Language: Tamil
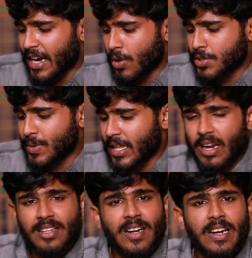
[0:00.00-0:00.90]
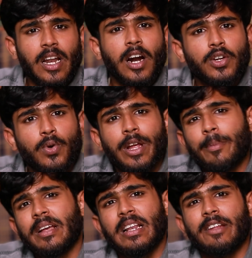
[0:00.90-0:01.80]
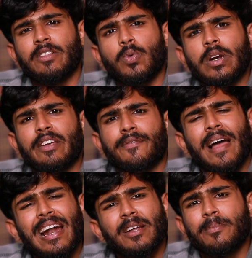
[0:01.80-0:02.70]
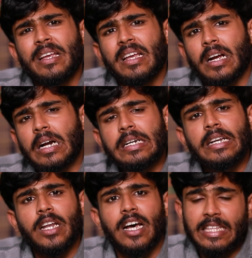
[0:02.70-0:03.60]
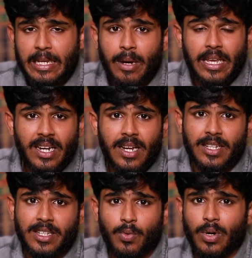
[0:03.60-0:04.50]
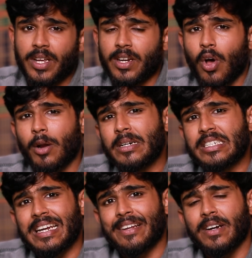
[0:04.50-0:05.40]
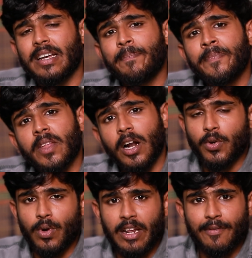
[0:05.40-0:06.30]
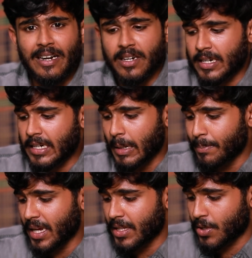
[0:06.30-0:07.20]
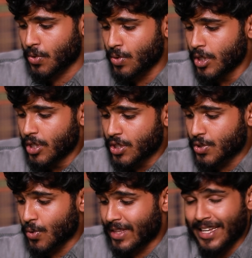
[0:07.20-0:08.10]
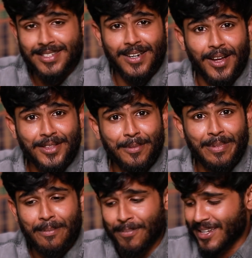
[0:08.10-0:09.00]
அண்ட் ஆல்சோ அதெல்லாம் தாண்டி நாட்டுக்கோழி அப்படிங்கிறதுல வந்து உங்களுக்கு ஃபேட் அப்படிங்கிற கண்டென்ட் அதிகமாக இருக்காது உங்களுக்கு நார்மல் சிக்கனை விட நாட்டுக்கோழியில் ஃபேட் கண்டென்ட் கம்மியாக தான் இருக்கும் ஸோ தட்ஸ் அ நதர் பிக்